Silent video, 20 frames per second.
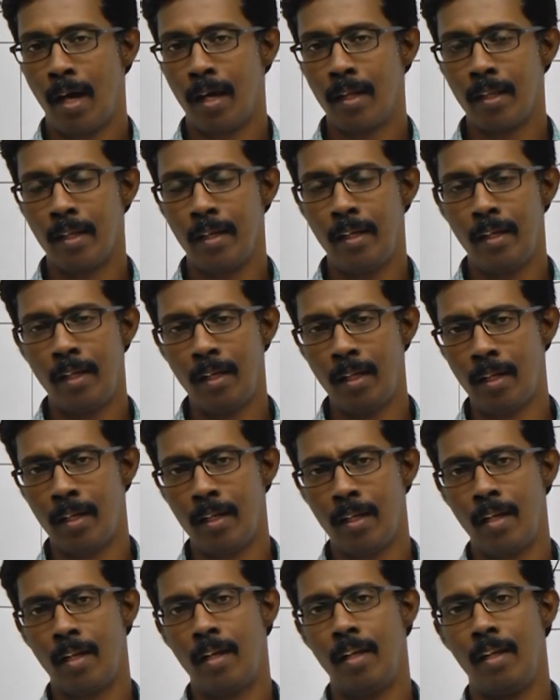அந்த இன்னர்
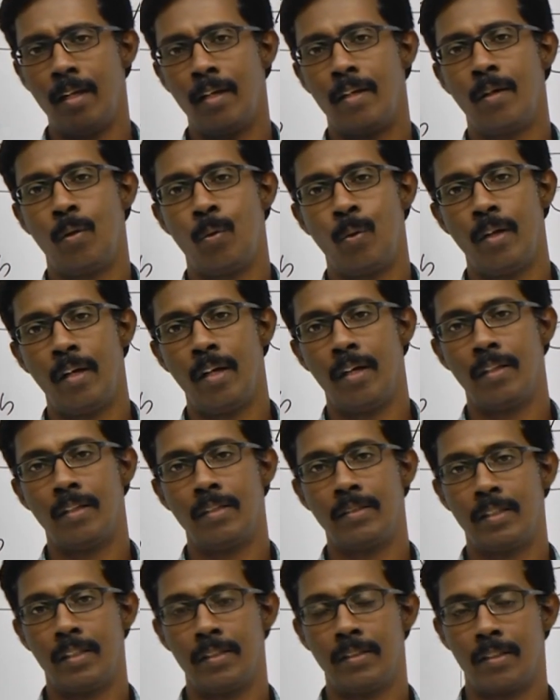இயரில் இருக்கக்கூடிய
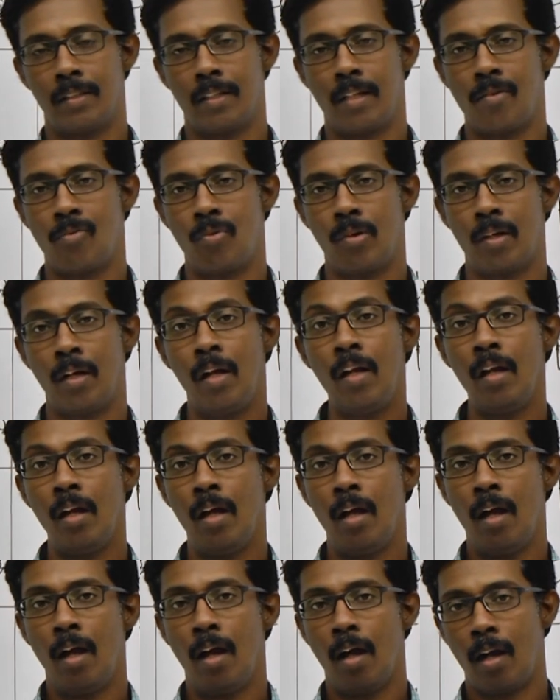அந்த ஸ்ட்ரக்சர் தட் இஸ் ஒரு கால்
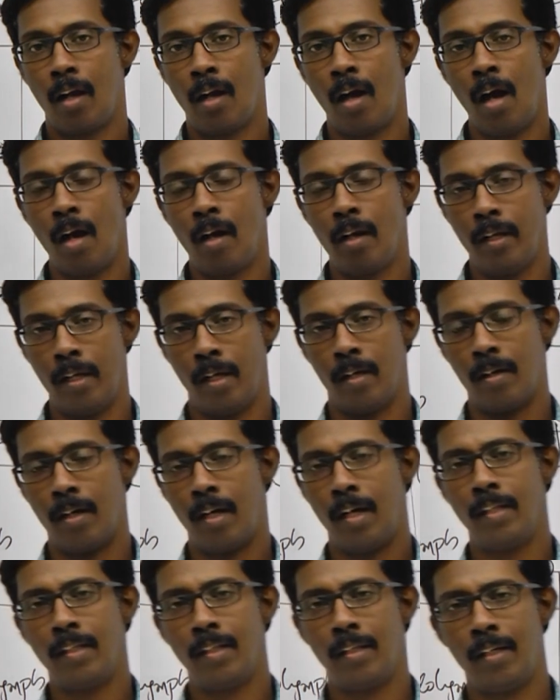காக்லியா
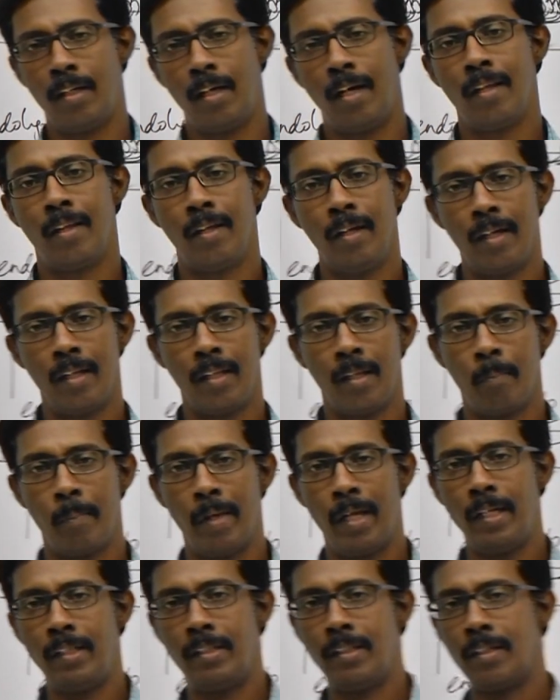அதுதான் அதை அந்த
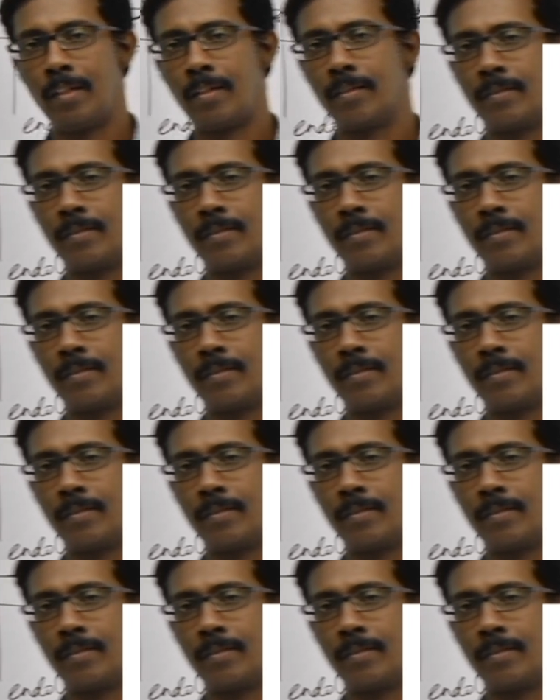மேஜர்